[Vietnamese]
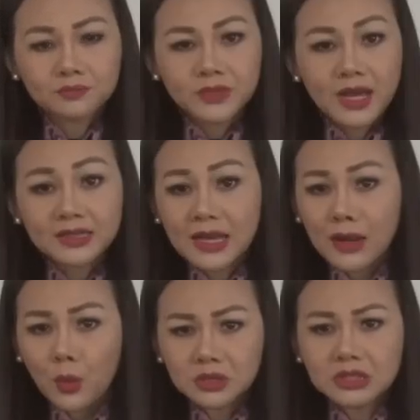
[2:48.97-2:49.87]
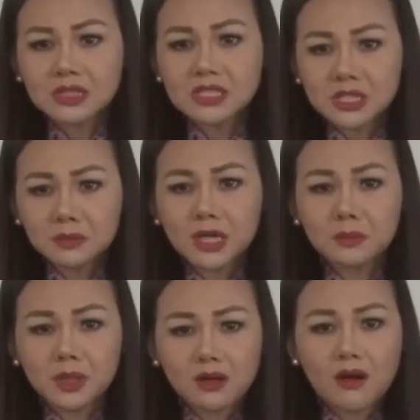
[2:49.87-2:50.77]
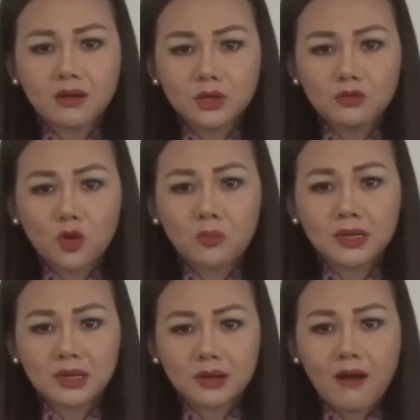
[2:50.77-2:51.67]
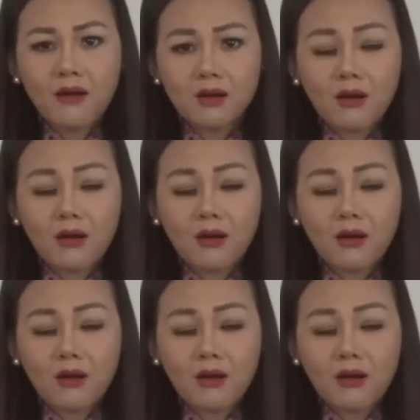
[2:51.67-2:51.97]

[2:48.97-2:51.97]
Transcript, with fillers: gia tăng quân sự để chiếm thêm đất ở những vùng mà thời đó